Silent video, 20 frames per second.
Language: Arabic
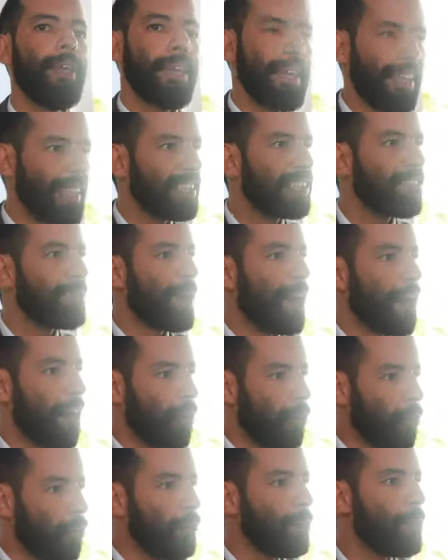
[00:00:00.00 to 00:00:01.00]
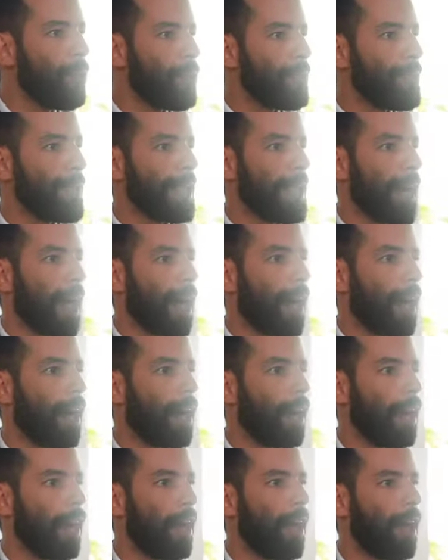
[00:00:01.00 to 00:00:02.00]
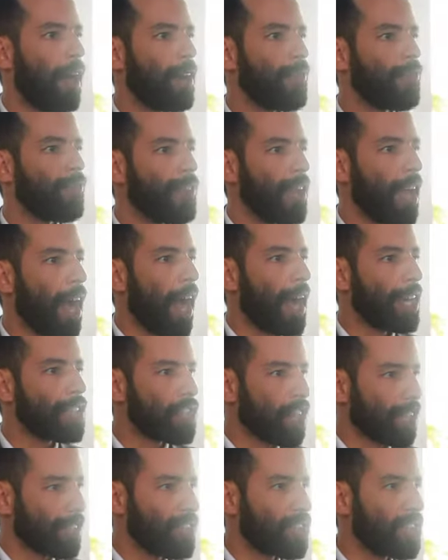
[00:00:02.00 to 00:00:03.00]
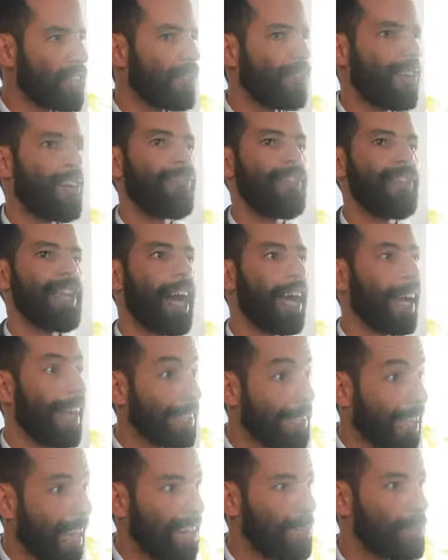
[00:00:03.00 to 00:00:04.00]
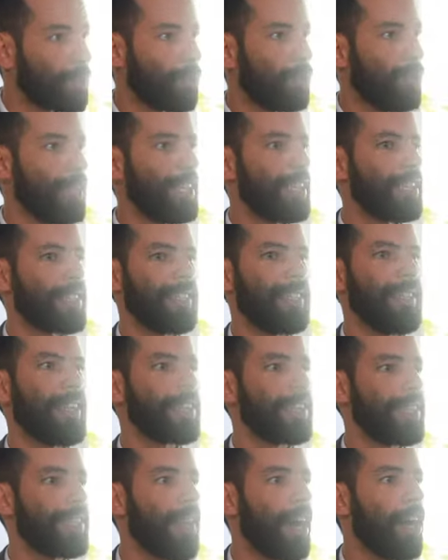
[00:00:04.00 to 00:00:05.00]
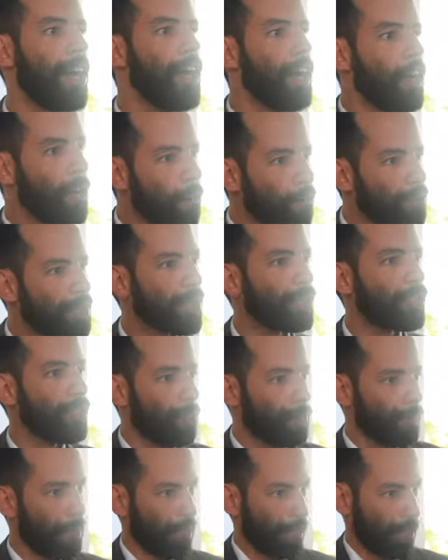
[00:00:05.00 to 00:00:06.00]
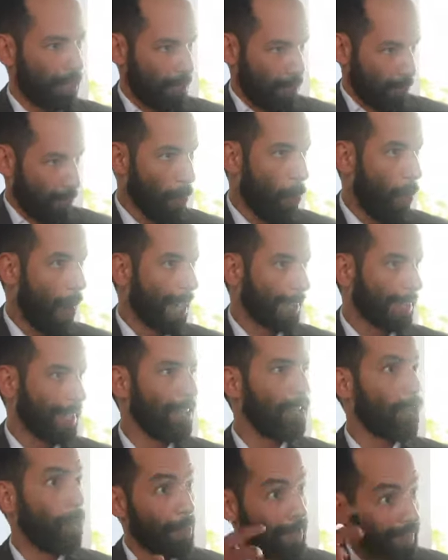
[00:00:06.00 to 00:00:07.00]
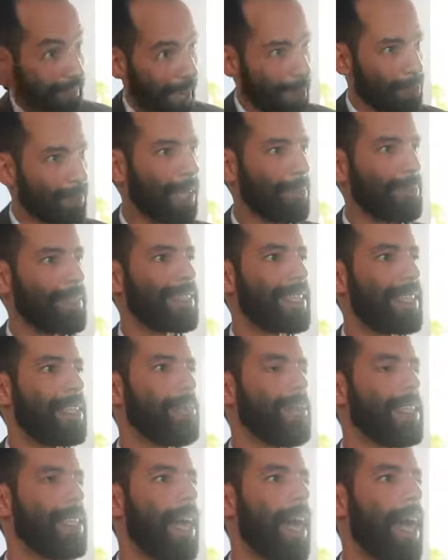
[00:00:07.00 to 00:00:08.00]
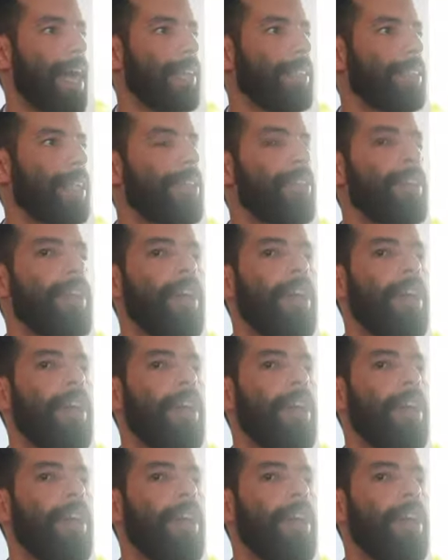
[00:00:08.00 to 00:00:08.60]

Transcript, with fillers: خدمه عموميه آه، فيها شرط الشفافيه خاضعه للمسؤوليه السياسيه وتخدم آه، المواطن ومرتبطه بالتنميه ايضا